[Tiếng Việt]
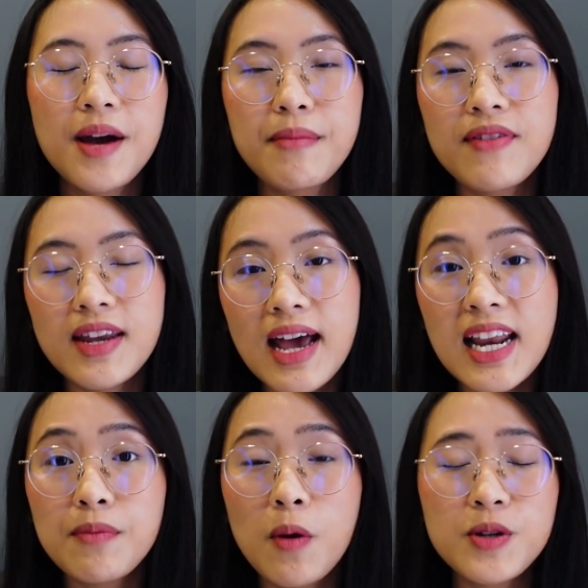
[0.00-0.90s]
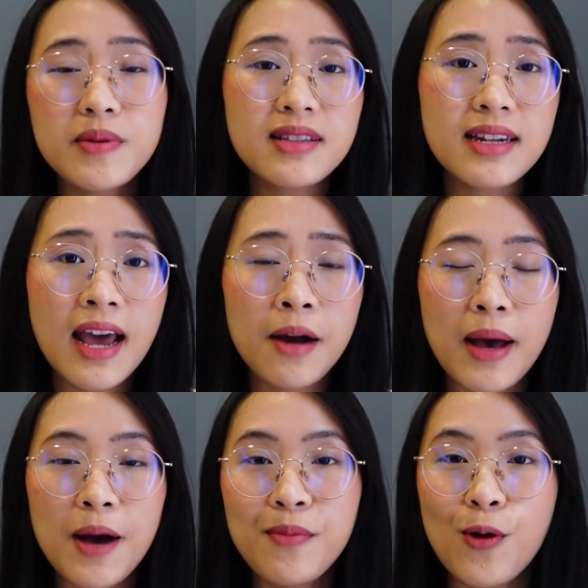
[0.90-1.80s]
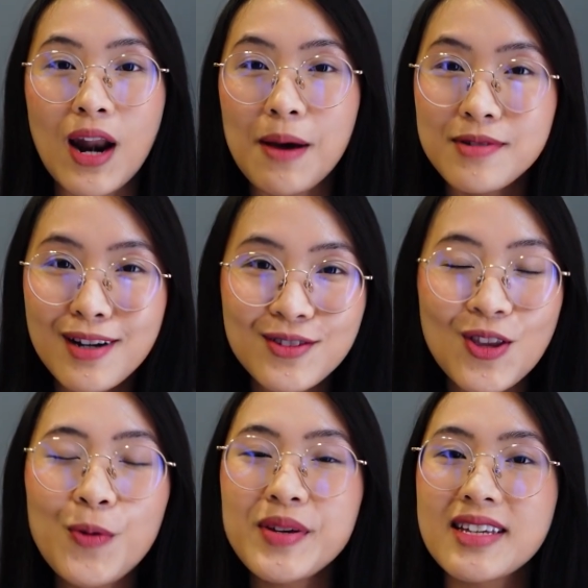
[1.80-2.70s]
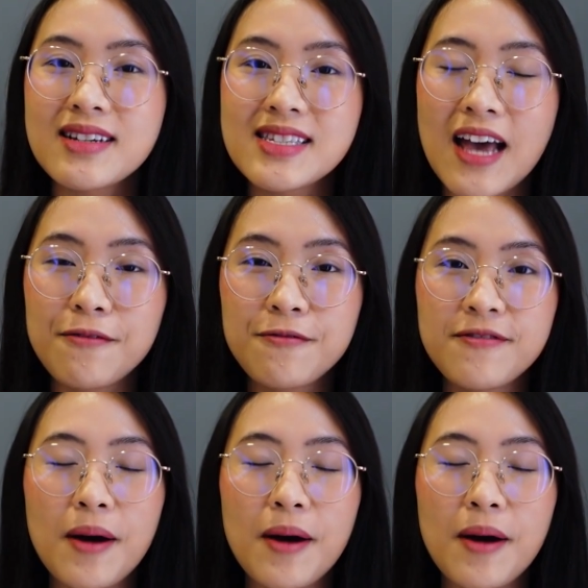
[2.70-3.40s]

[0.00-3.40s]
bởi vì đây là một trong những tính năng mà Apple làm rất tốt cho những sản